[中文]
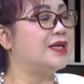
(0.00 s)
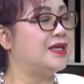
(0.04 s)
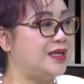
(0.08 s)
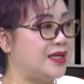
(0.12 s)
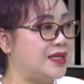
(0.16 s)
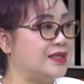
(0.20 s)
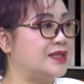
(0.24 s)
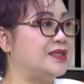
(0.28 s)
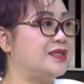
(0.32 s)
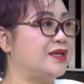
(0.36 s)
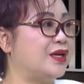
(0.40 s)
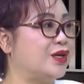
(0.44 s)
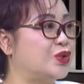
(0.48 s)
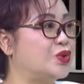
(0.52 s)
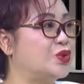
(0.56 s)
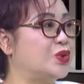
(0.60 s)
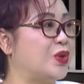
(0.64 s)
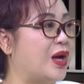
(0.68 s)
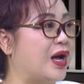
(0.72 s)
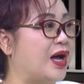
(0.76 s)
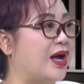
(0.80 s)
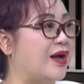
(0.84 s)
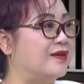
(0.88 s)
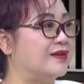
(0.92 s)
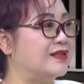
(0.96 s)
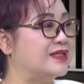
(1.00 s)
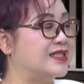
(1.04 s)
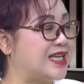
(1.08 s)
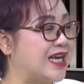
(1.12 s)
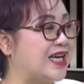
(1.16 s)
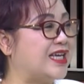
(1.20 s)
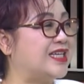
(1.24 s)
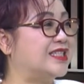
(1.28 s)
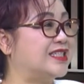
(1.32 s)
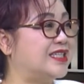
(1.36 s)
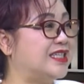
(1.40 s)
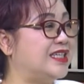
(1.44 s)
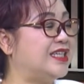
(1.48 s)
也是要做好才
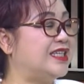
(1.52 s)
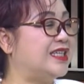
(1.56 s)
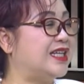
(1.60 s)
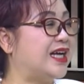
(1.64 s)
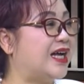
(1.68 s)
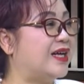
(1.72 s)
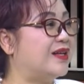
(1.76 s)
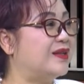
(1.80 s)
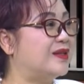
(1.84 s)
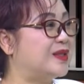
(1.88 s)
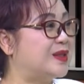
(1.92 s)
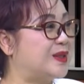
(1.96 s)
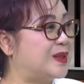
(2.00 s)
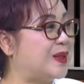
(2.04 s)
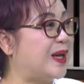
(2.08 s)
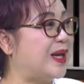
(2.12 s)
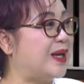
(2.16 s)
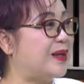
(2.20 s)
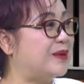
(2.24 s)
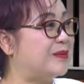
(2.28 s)
可以的，其实是